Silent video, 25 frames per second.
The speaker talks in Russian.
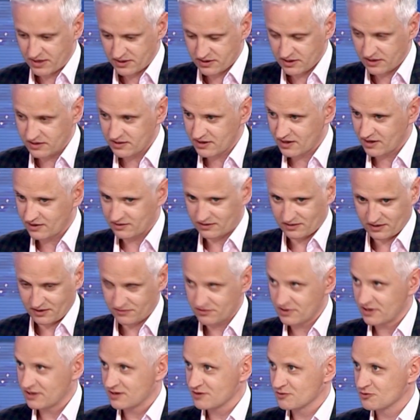без антракта. На
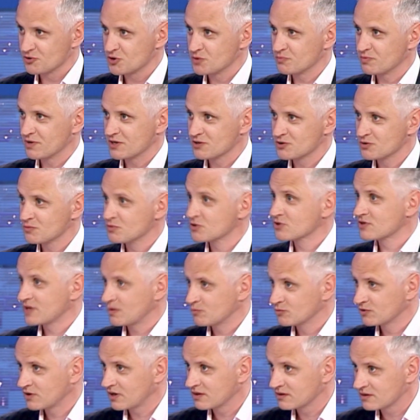всякий случай поясню, может
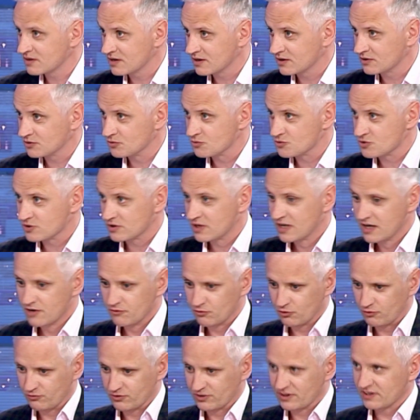кому-то антракт нужен.
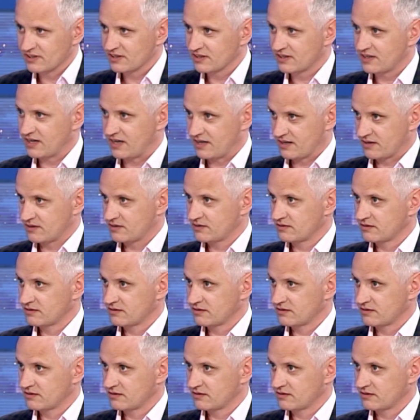Вот это как?